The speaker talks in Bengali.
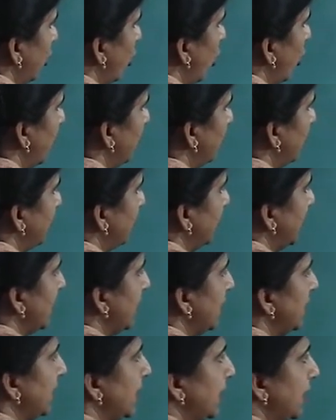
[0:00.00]
লব
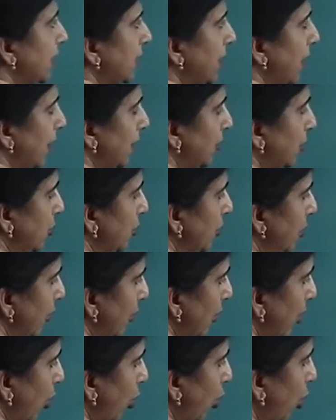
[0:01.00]
তিন ঠিক থাকলো
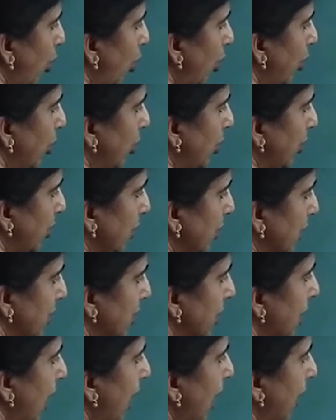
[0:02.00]
হর
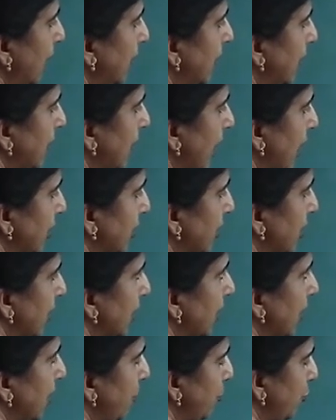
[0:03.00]
সাত তার
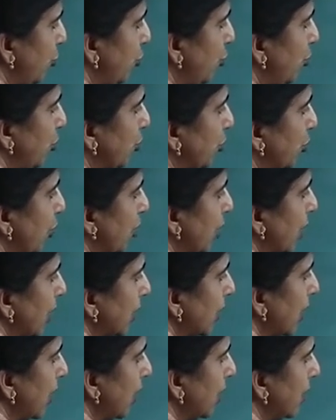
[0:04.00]
সাথে পূর্ণ
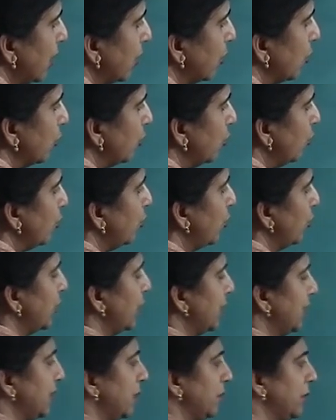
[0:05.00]
সংখ্যাটা গুণ
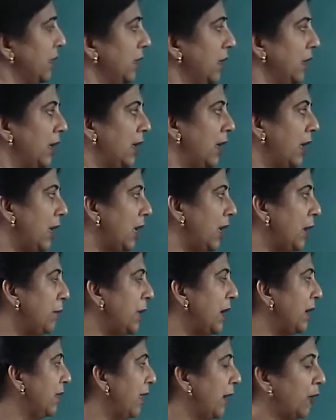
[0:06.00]
হয়ে যাবে
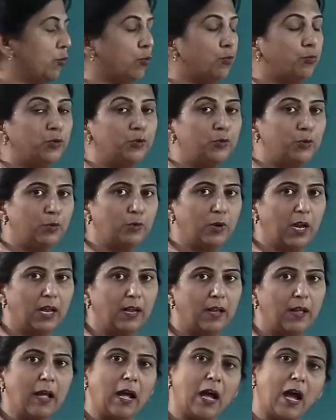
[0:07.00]
এবার দেখো বন্ধুরা
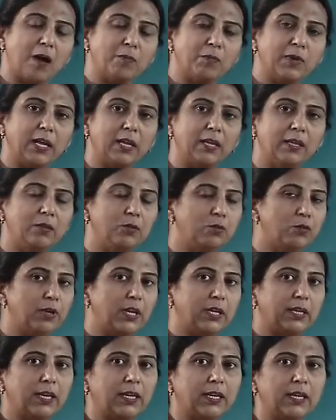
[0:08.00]
আমরা কিন্তু
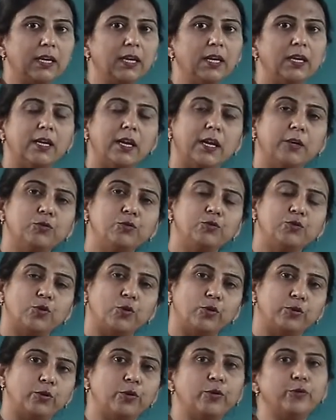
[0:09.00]
এটাকে একটু
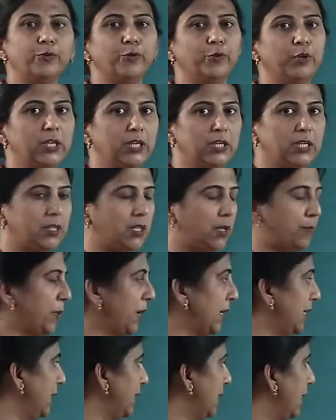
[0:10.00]
ছোটও করে নিতে
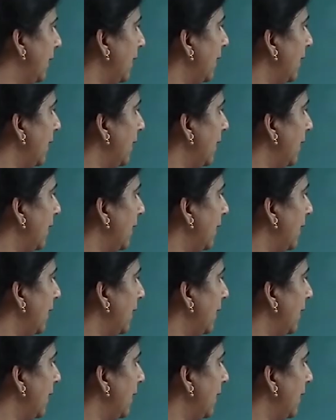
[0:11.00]
পারি